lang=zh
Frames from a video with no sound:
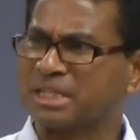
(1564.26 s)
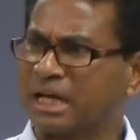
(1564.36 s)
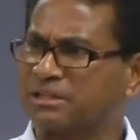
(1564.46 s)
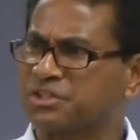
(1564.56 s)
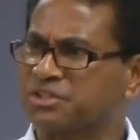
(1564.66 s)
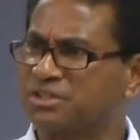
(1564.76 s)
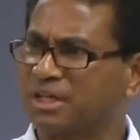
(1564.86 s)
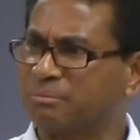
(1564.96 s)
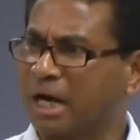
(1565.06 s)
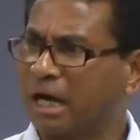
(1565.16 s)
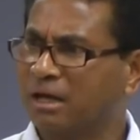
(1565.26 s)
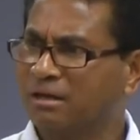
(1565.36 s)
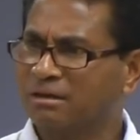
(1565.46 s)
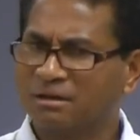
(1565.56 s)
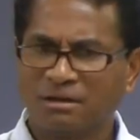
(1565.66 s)
么长的时间吗？
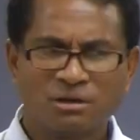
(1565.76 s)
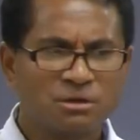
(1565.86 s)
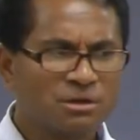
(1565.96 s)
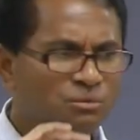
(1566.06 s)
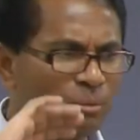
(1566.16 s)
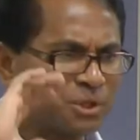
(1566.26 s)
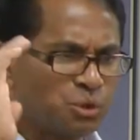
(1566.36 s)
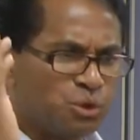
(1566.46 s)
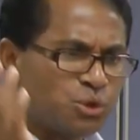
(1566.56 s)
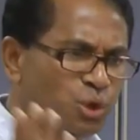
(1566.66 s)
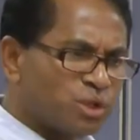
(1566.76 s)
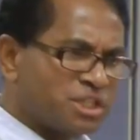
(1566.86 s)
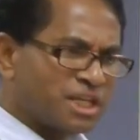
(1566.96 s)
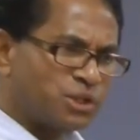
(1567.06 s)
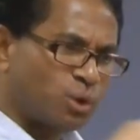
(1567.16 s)
我们的宇宙
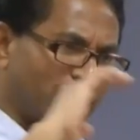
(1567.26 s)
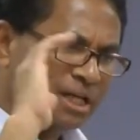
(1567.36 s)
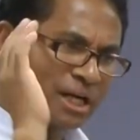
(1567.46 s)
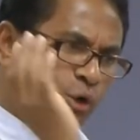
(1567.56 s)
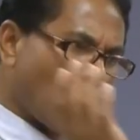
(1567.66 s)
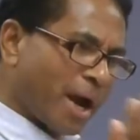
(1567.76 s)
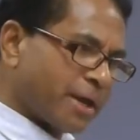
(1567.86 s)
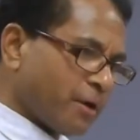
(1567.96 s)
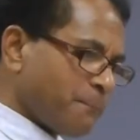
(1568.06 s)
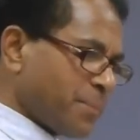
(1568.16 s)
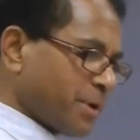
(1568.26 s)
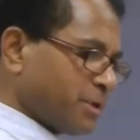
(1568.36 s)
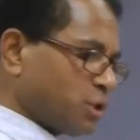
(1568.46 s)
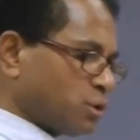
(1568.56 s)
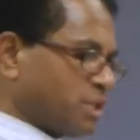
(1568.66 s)
一直在转的很快，有
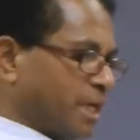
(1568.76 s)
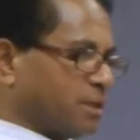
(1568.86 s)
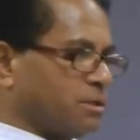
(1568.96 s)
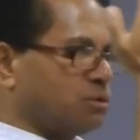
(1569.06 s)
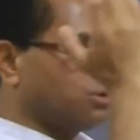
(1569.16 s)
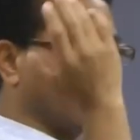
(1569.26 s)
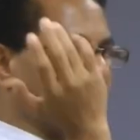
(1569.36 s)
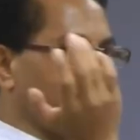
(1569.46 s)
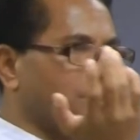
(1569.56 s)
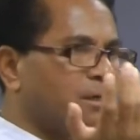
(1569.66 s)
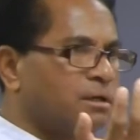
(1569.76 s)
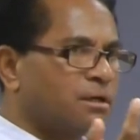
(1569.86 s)
变就这样的转的，